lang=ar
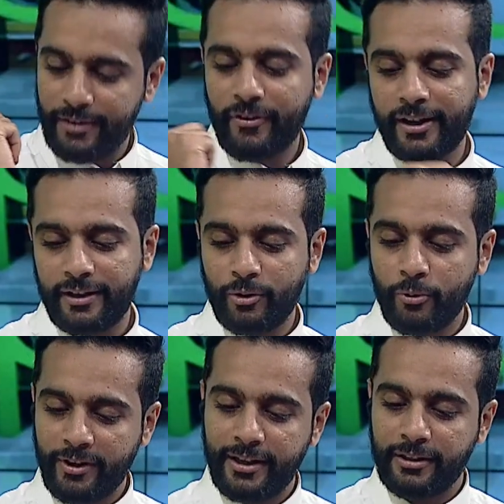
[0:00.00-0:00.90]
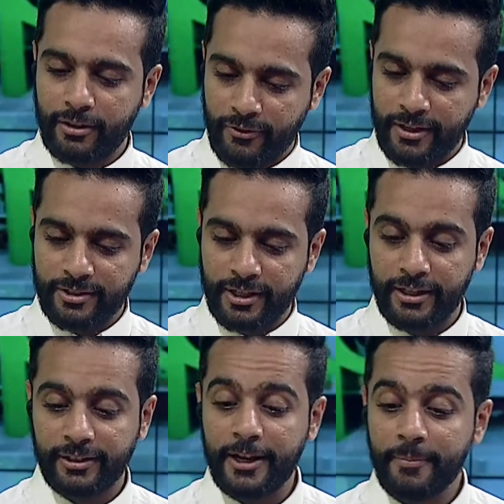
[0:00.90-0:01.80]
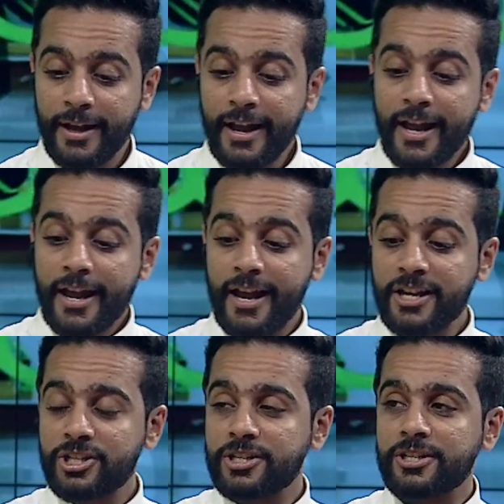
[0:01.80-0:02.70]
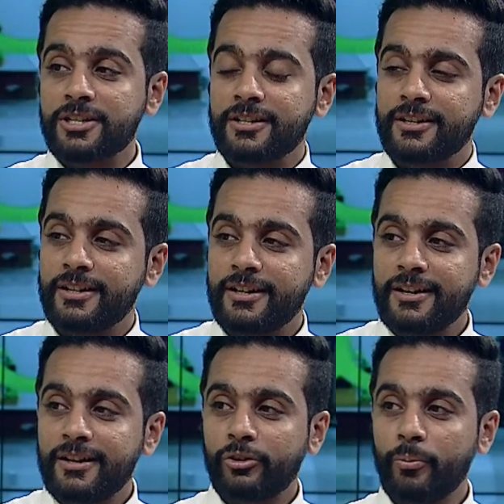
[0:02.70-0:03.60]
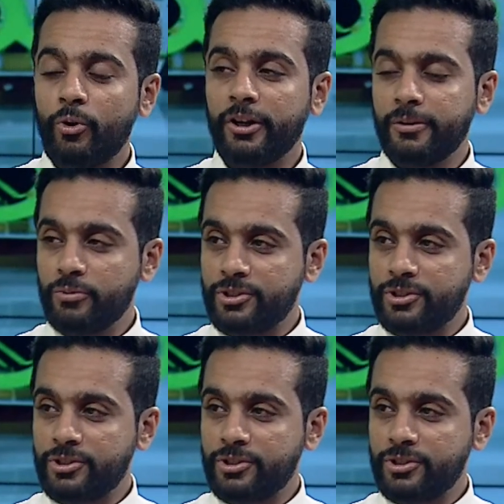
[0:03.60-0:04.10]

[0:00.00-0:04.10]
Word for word: انك فكرتي وفكرت تفكير صحيح طيب ايش طموحك